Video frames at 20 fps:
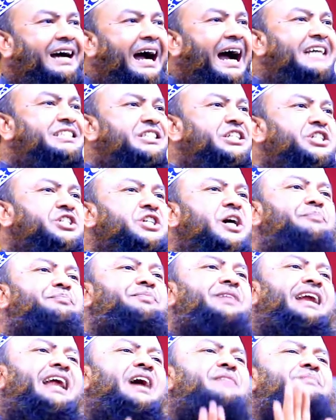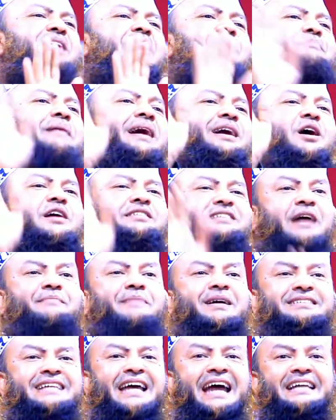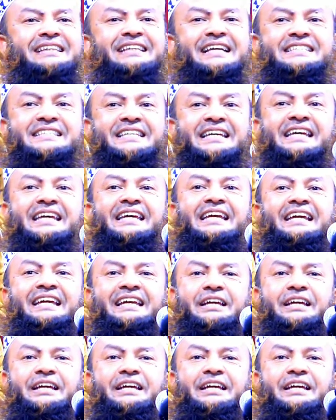কাজী শব্দের আমরা বারোটা বাজায় দিছি